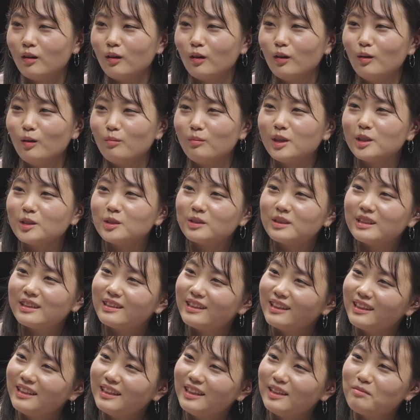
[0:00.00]
얼마 전에
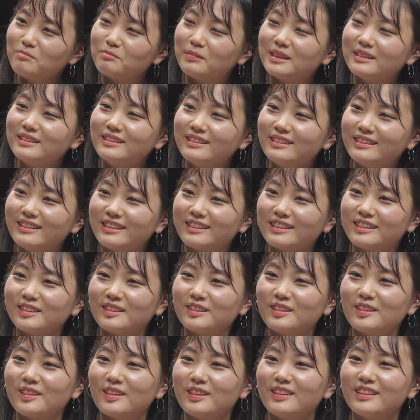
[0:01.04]
테넷 봤는데
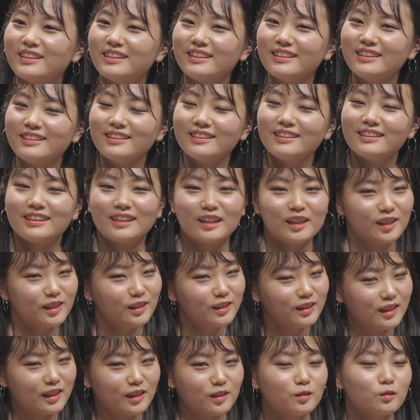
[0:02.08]
그건 음. 게,
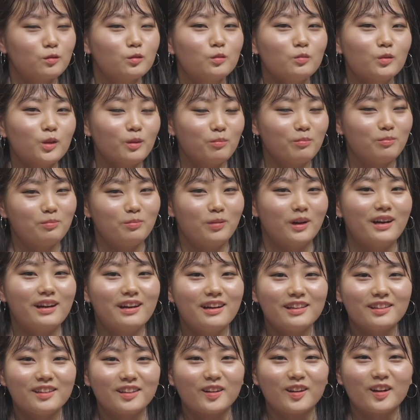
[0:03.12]
계속 좀 더
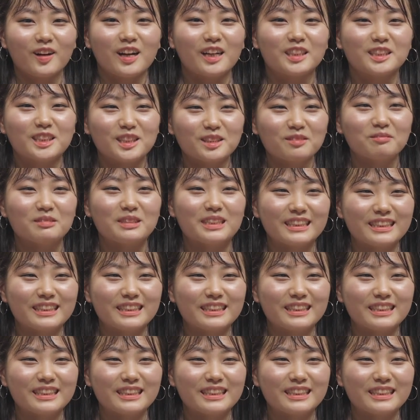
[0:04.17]
봐야 될 것 같습니다.